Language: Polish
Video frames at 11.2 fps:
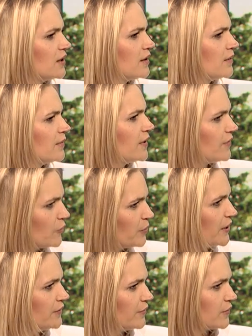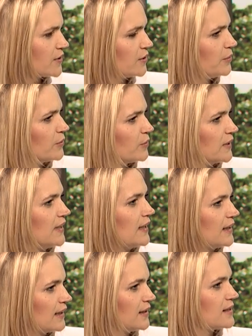mhm. TVP Info zdobył
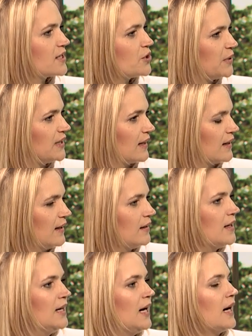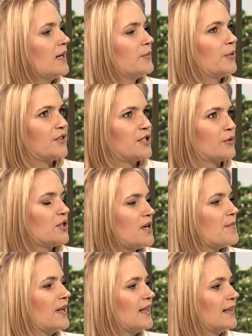nagrania ze szpitala, ale powiedział, że
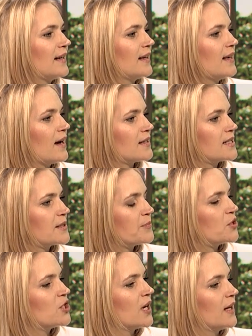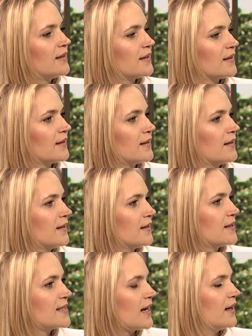nie ma nagrania sprzed
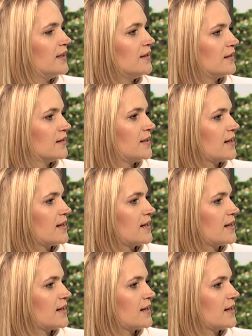y, sali.